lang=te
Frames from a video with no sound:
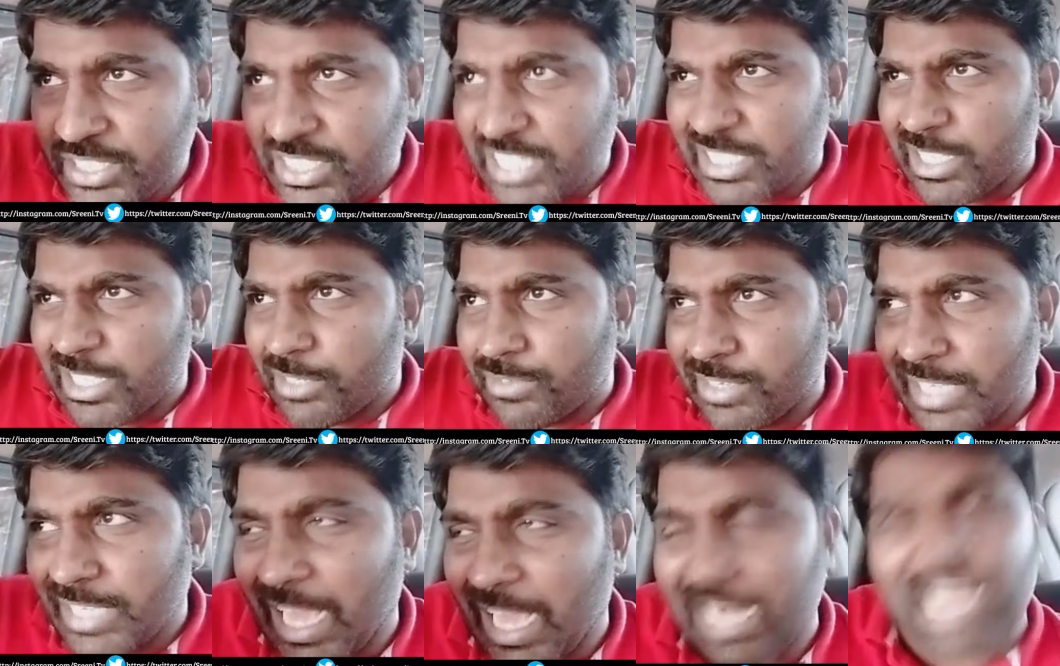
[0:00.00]
వీడు
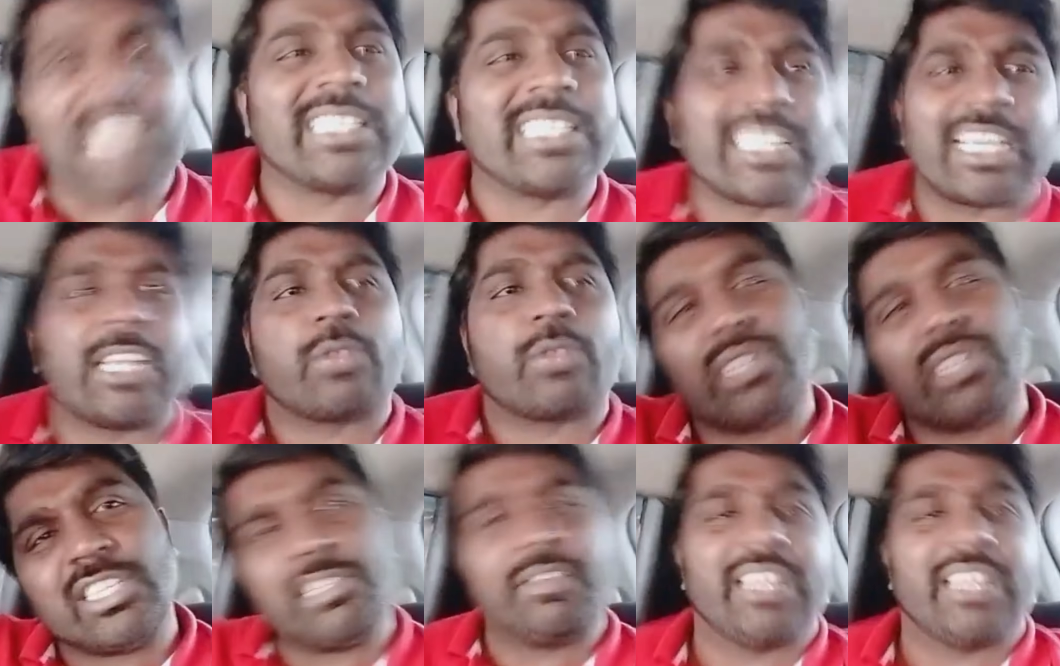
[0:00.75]
చేసినటువంటి అరాచకాల
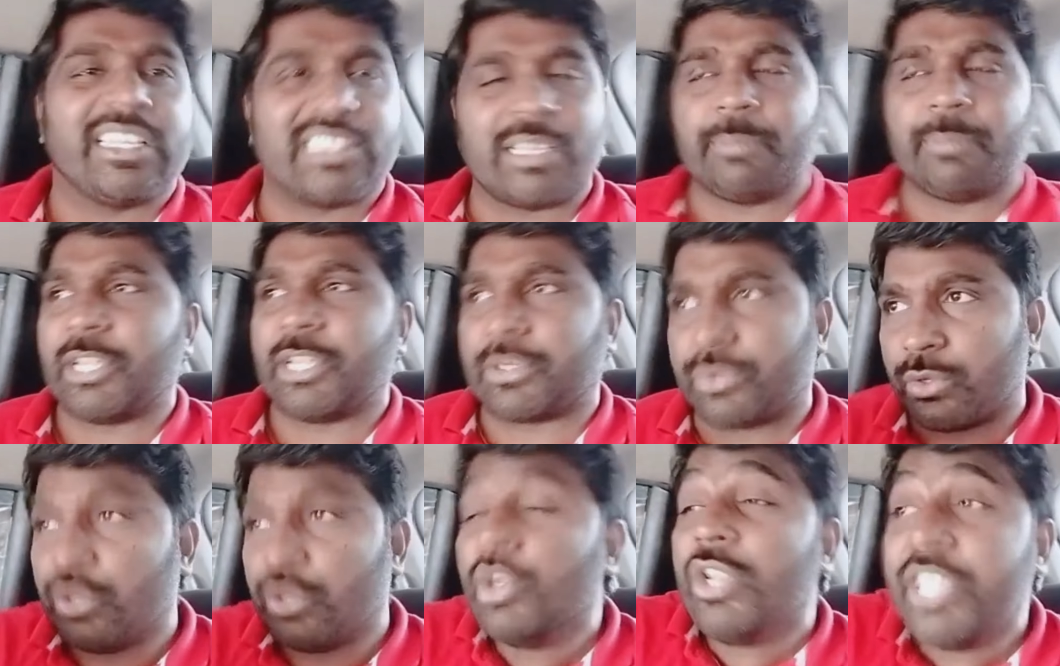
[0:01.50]
గురించి వేరే
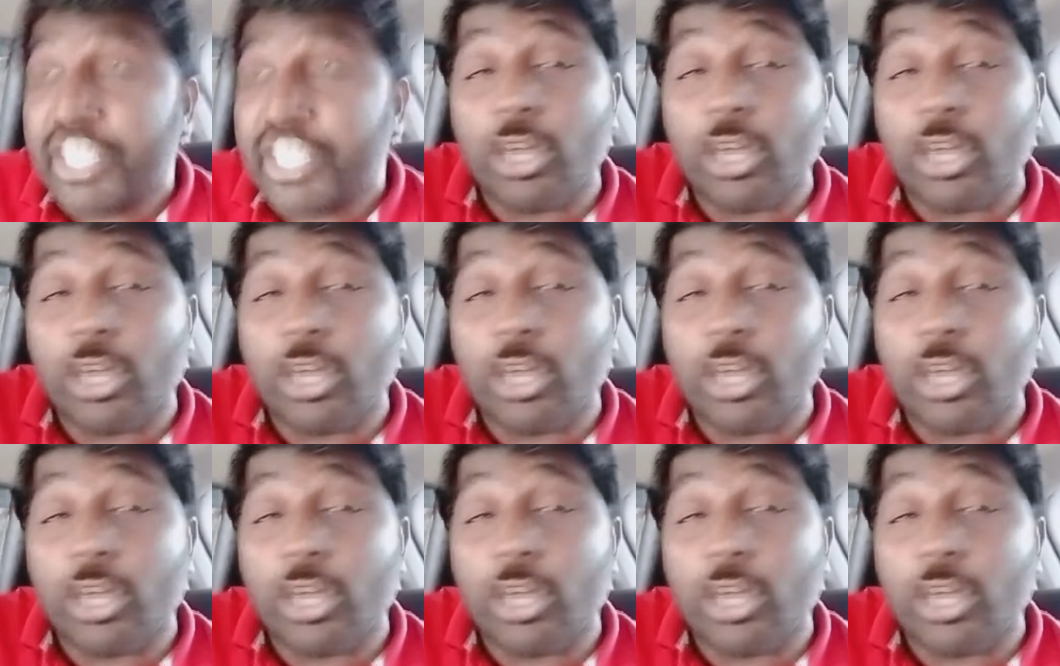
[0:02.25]
సబ్జెక్టు